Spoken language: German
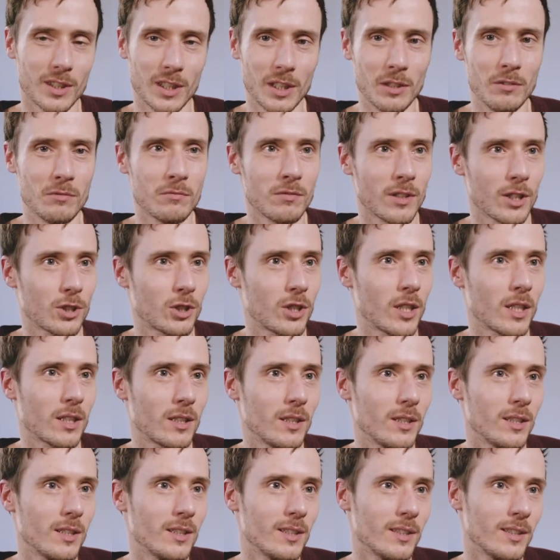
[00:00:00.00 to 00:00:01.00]
tief
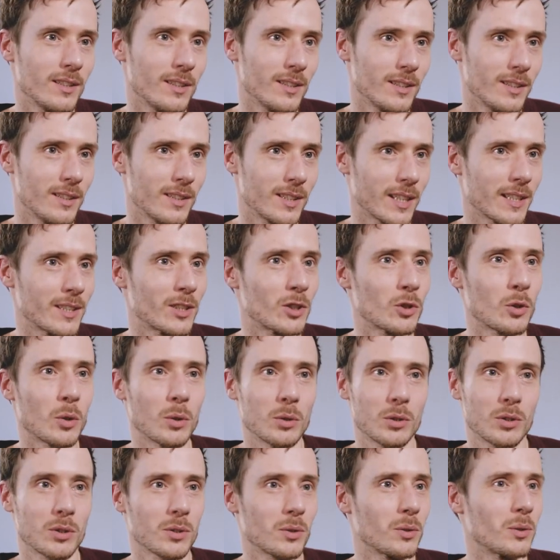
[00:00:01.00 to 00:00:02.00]
verschachtelten
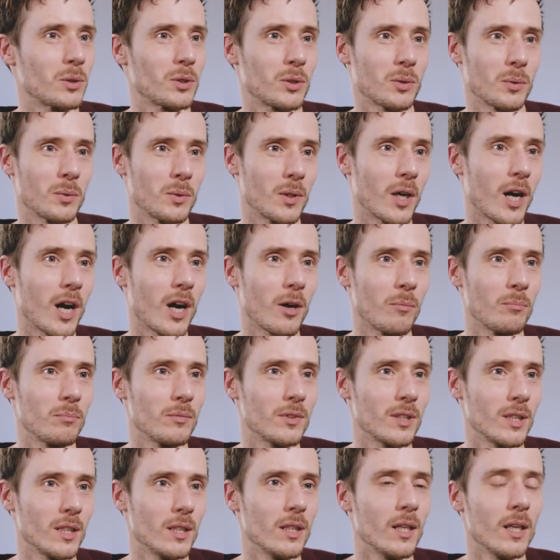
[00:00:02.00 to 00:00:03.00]
Satzkonstruktionen
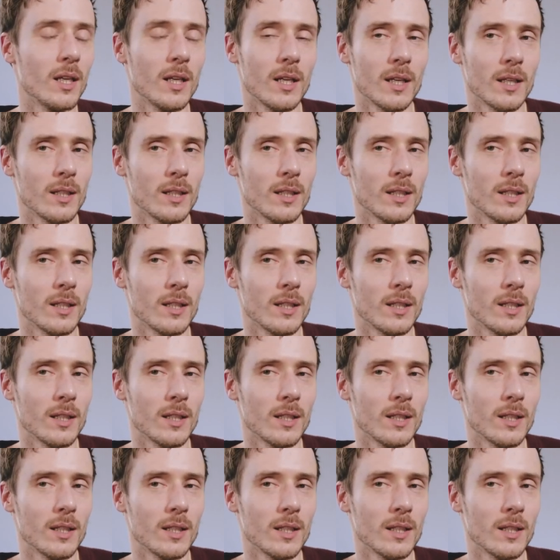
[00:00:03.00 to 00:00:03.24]
haben, die